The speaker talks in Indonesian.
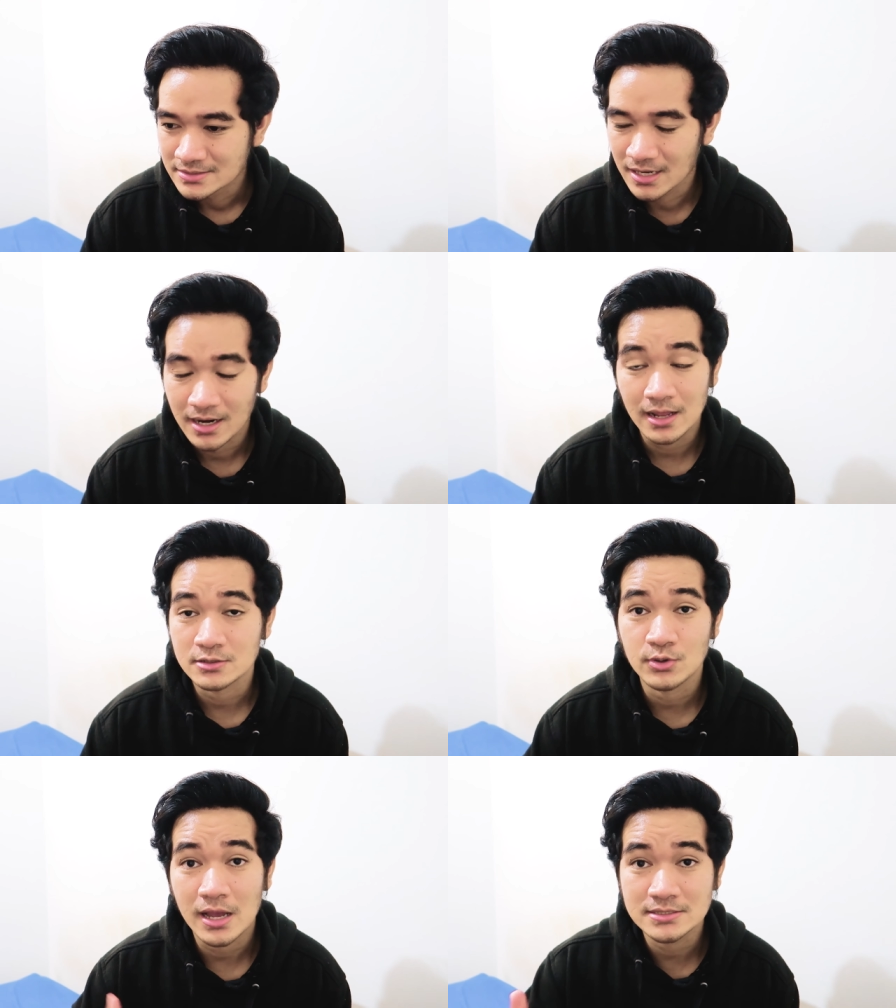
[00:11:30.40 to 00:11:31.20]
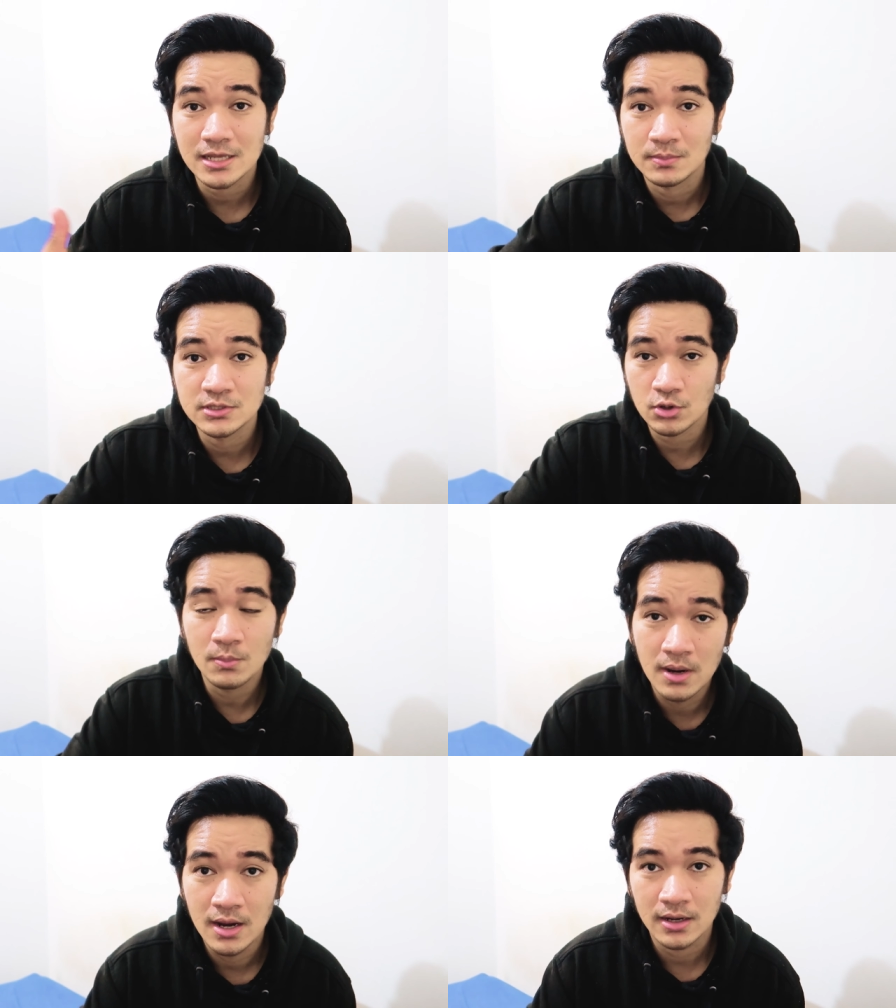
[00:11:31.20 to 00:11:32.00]
jangan langsung asal
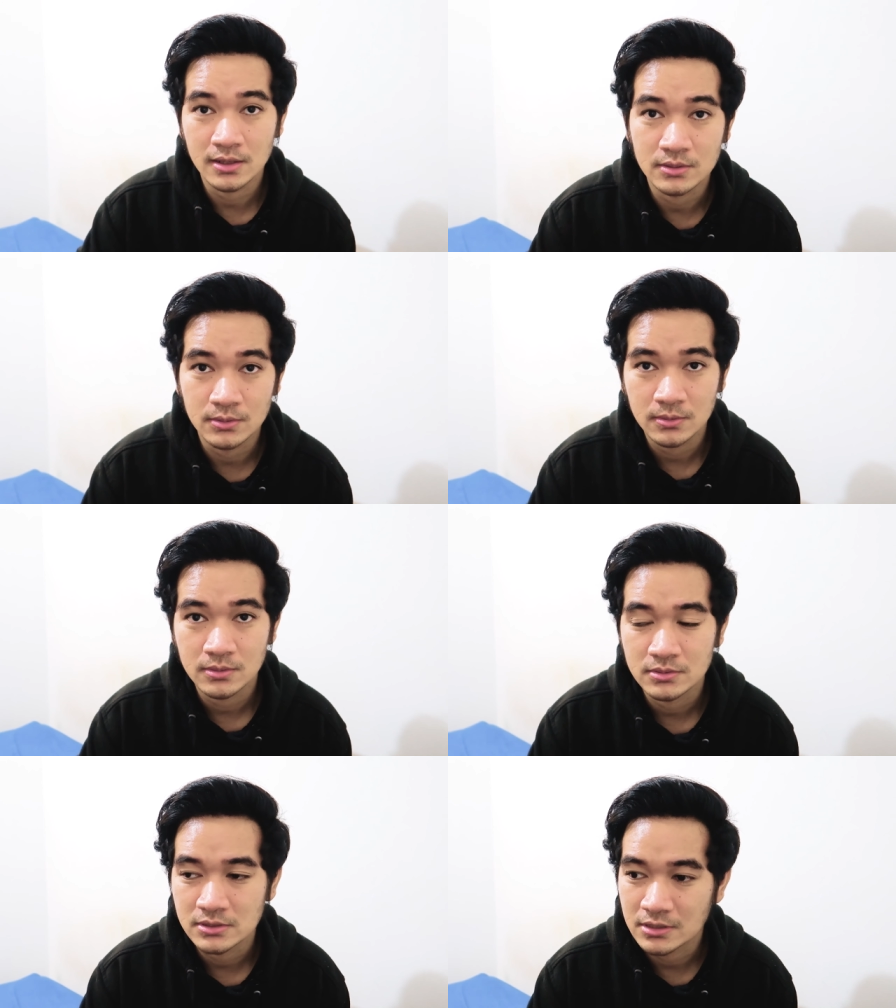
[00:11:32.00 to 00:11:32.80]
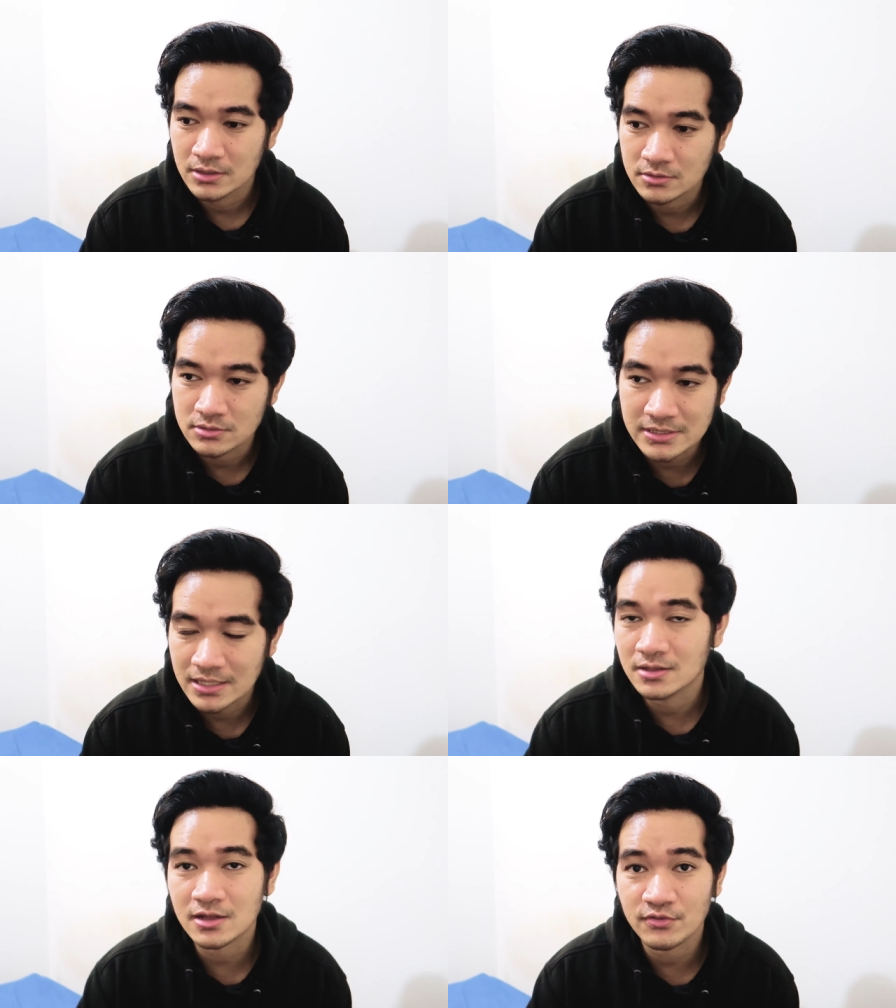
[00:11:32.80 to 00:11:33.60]
mencoba gitu.
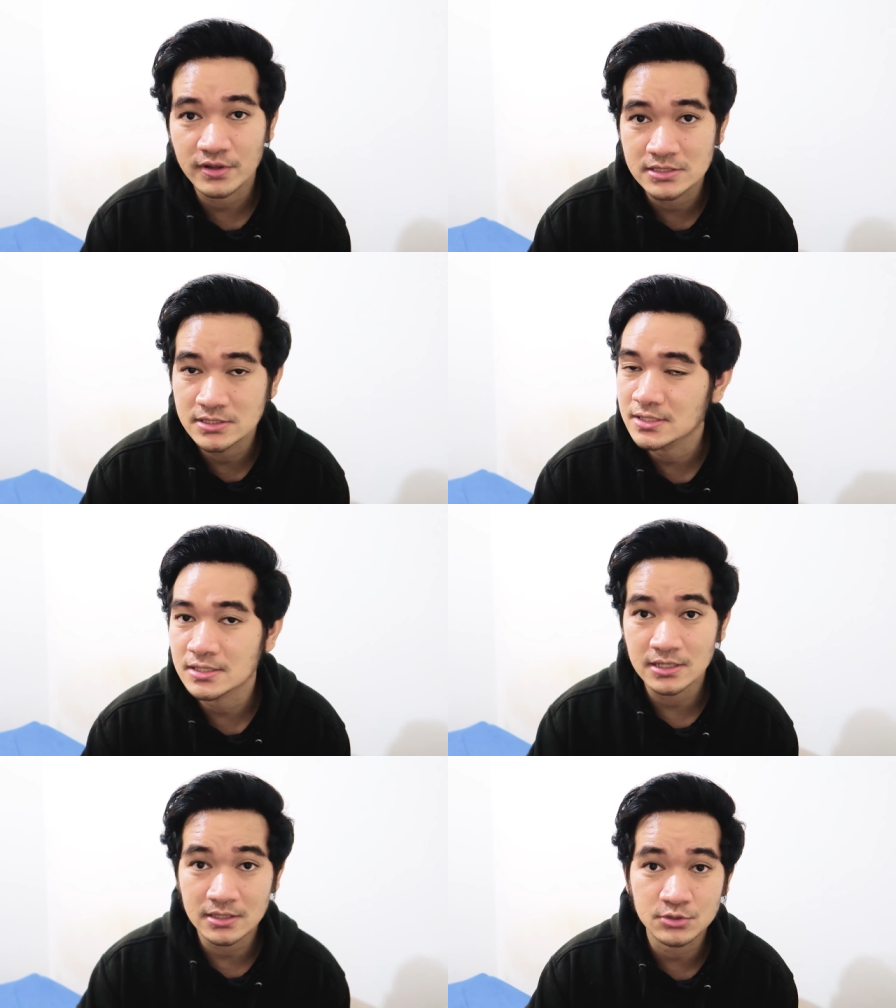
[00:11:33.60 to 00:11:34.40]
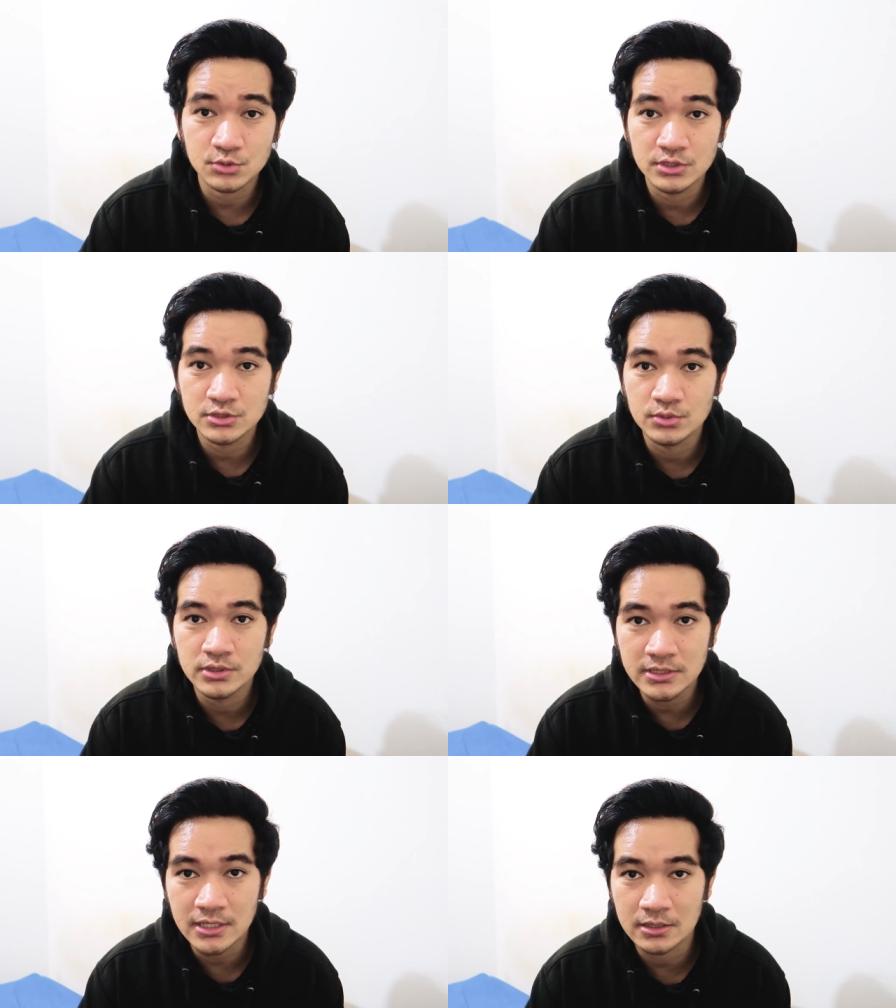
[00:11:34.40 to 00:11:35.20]
Cari referensinya, cari
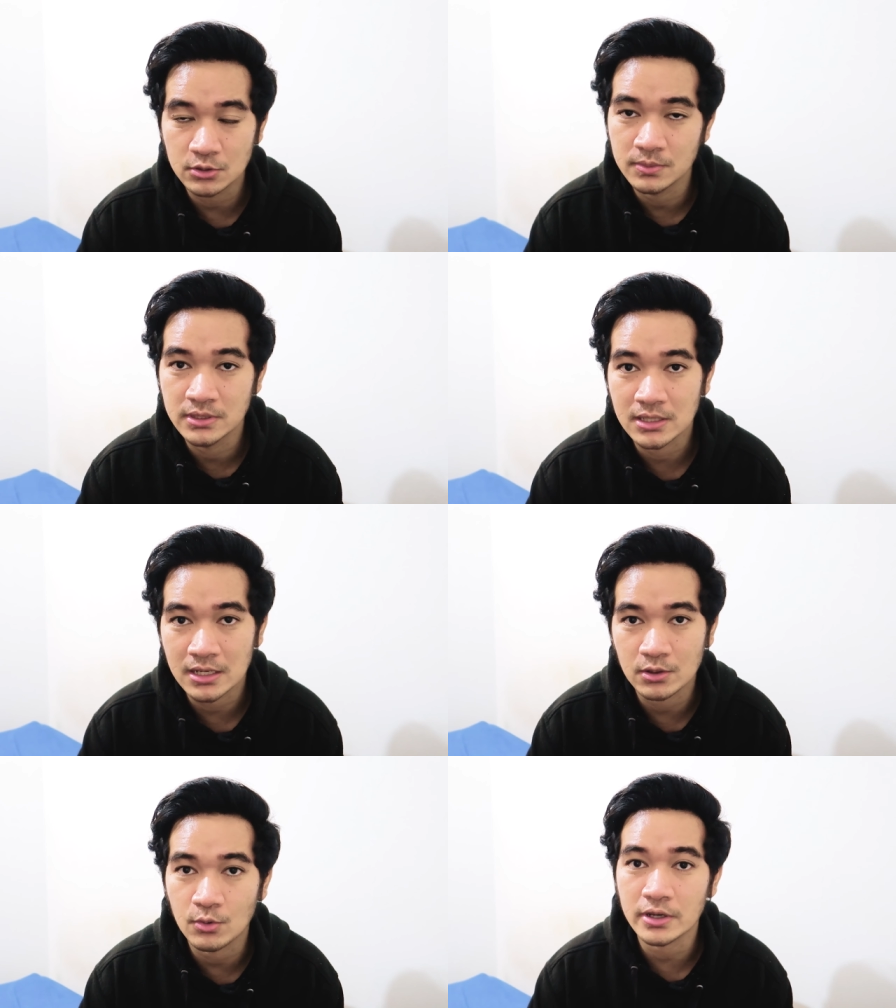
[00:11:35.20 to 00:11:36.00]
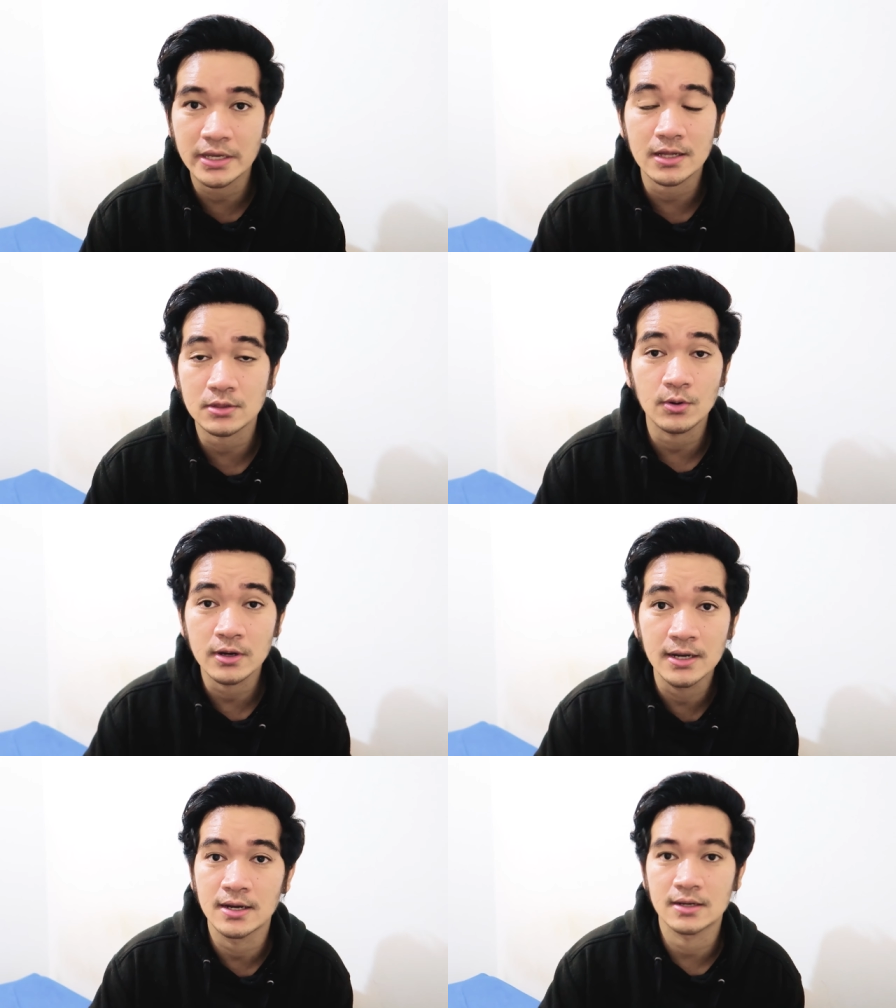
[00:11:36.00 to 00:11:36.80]
studi-studinya itu beneran oke okay atau
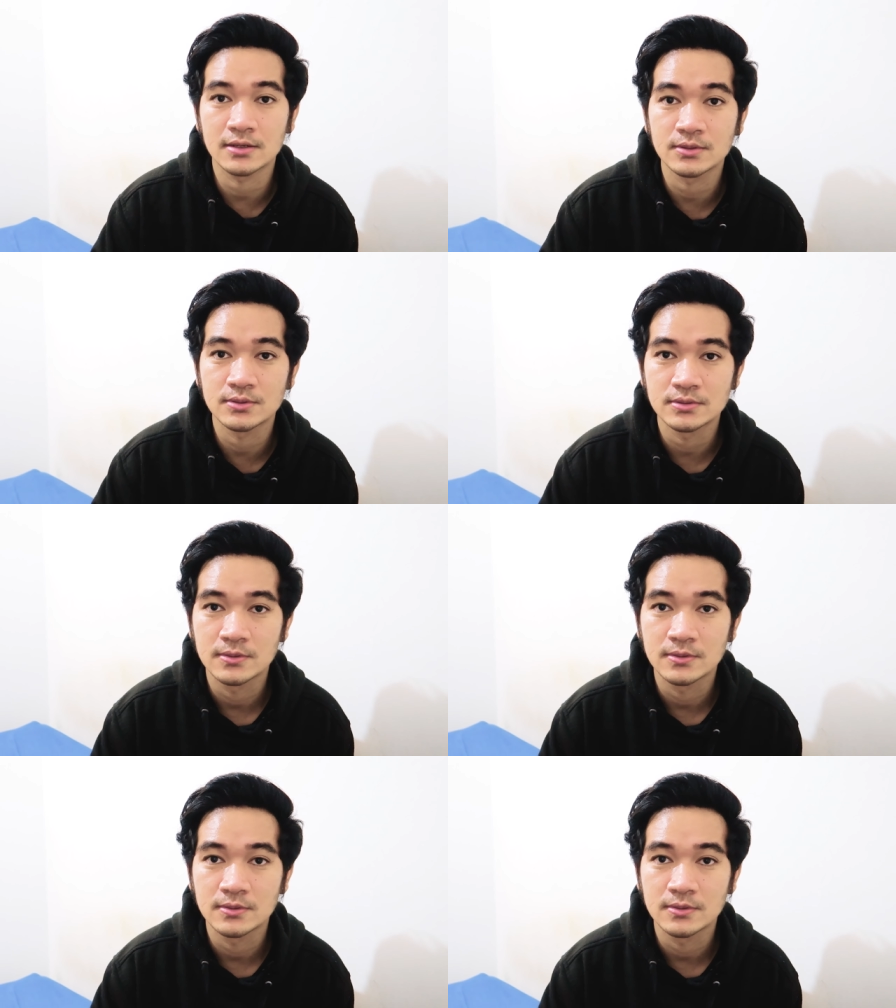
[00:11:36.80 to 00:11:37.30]
enggak gitu.